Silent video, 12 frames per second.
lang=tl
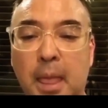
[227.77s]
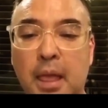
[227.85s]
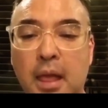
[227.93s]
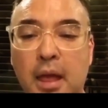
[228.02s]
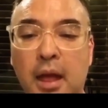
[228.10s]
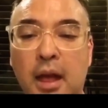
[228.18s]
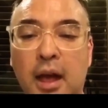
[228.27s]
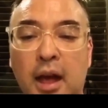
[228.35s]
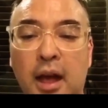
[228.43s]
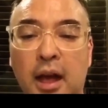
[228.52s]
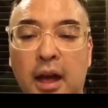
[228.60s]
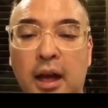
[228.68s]
ah...
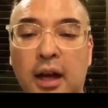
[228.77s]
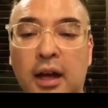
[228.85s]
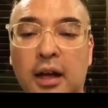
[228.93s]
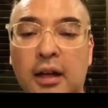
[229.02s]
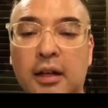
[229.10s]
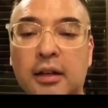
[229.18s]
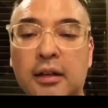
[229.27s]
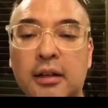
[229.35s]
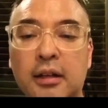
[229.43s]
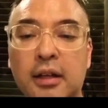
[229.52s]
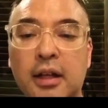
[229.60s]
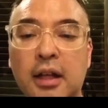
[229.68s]
Uh,
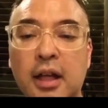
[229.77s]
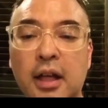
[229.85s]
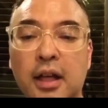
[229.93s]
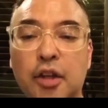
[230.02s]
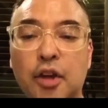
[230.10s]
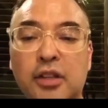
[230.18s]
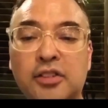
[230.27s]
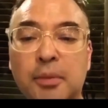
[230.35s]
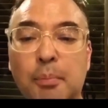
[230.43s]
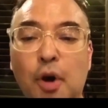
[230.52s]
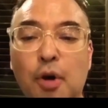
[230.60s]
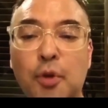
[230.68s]
yon si
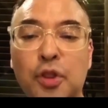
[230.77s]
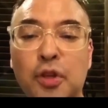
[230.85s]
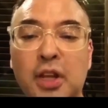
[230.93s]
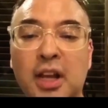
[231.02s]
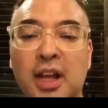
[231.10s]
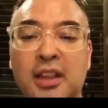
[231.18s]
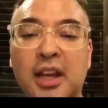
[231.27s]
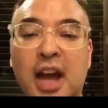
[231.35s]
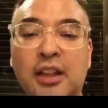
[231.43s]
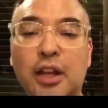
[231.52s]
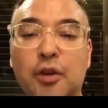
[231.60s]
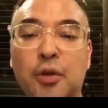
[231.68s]
Bong Montonilla
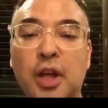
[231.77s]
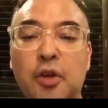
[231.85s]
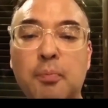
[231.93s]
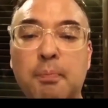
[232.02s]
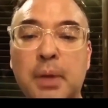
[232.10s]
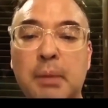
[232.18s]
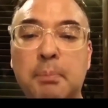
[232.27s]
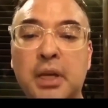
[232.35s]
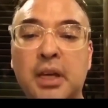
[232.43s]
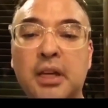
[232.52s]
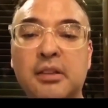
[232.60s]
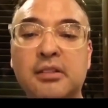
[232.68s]
tinatanong niya yung
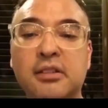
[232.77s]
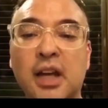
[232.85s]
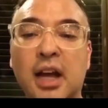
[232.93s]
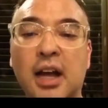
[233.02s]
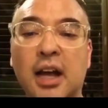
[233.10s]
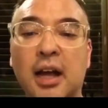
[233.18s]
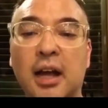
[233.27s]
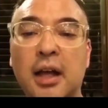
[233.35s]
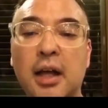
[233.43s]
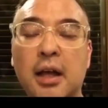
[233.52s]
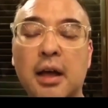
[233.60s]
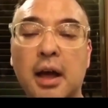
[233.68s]
PPEs uh, ah,
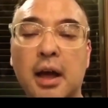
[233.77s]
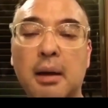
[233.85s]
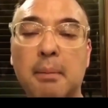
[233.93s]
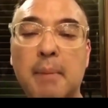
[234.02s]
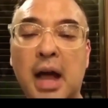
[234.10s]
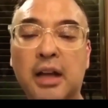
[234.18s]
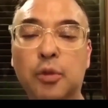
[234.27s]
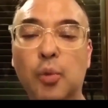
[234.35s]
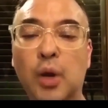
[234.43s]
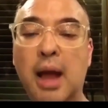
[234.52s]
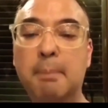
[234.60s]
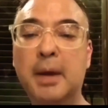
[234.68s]
uh, bakit
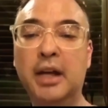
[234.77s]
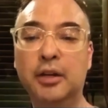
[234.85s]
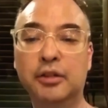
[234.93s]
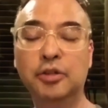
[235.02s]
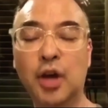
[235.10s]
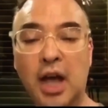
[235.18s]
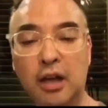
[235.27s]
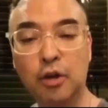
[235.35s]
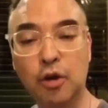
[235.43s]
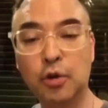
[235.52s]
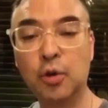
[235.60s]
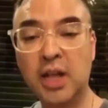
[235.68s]
wala pa no. So I'll go
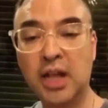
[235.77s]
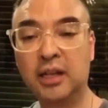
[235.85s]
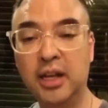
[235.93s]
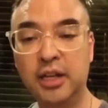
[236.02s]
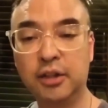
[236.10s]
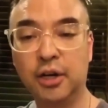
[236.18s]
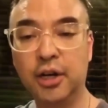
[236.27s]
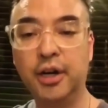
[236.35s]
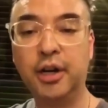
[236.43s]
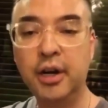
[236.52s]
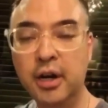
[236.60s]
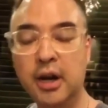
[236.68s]
to that
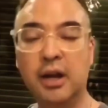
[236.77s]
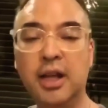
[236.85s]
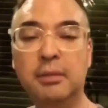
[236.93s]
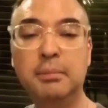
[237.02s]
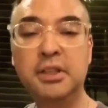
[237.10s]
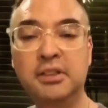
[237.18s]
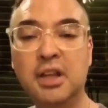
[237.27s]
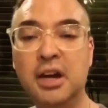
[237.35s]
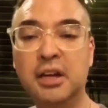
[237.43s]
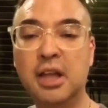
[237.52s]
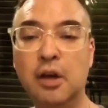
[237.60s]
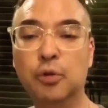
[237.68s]
later. Let me start
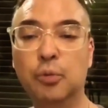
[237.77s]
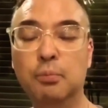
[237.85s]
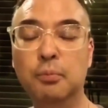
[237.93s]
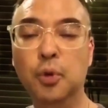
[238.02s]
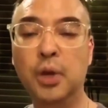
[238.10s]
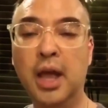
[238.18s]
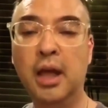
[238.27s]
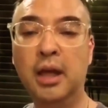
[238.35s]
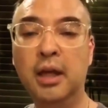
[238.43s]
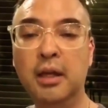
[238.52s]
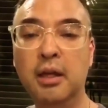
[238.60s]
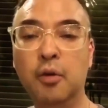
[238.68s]
out muna
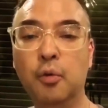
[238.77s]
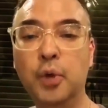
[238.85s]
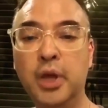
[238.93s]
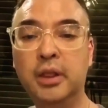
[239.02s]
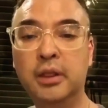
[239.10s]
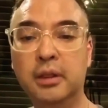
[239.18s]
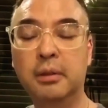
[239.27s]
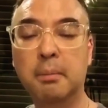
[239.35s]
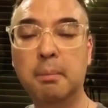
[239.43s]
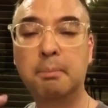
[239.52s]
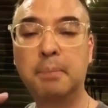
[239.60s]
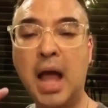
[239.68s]
with
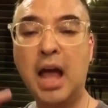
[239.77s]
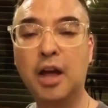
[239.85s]
paano